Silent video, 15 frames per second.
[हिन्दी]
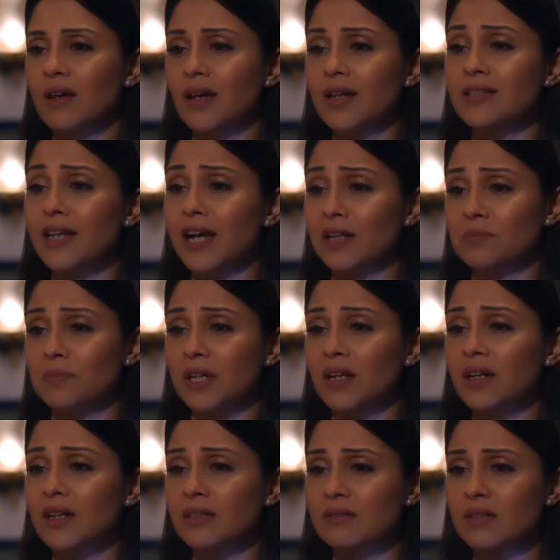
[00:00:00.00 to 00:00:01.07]
ऐसे आदमी
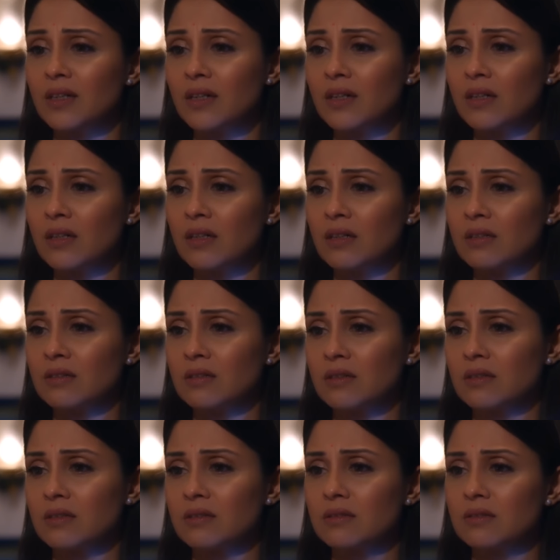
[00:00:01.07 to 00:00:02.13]
के लिए
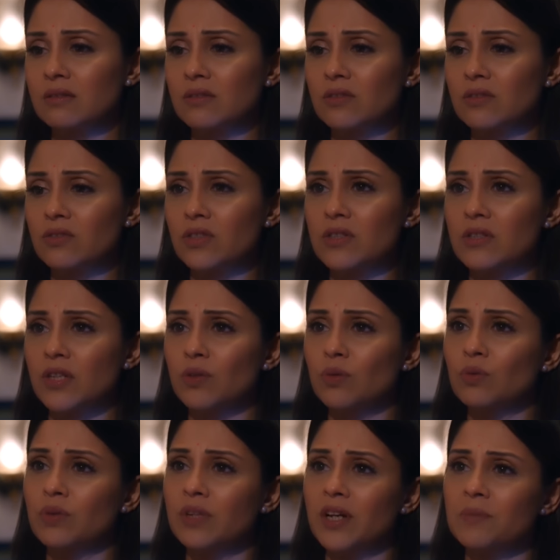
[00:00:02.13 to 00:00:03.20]
जिससे तू
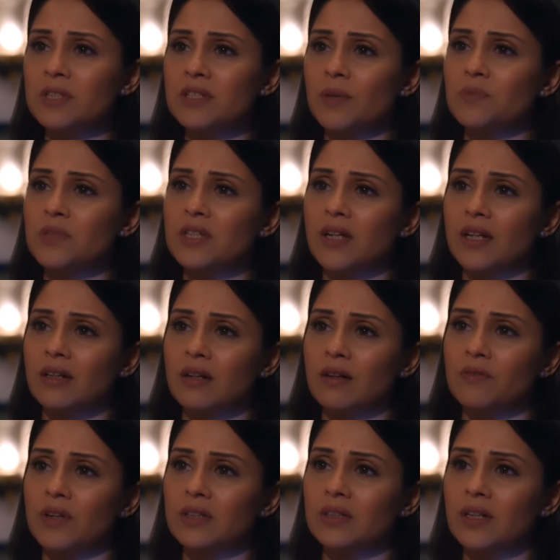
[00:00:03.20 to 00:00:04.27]
दुनिया में सबसे ज्यादा
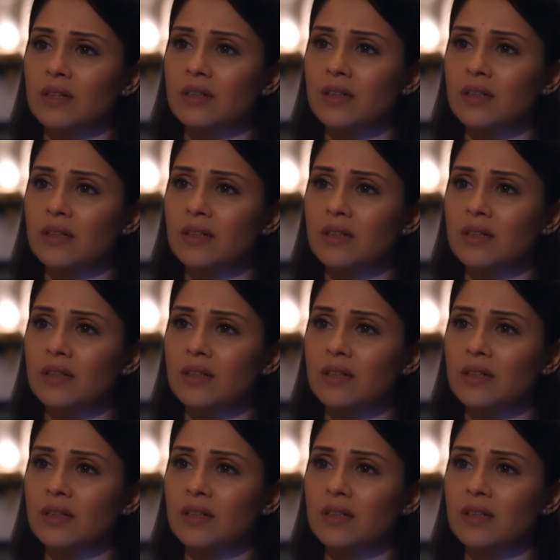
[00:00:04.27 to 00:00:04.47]
नफरत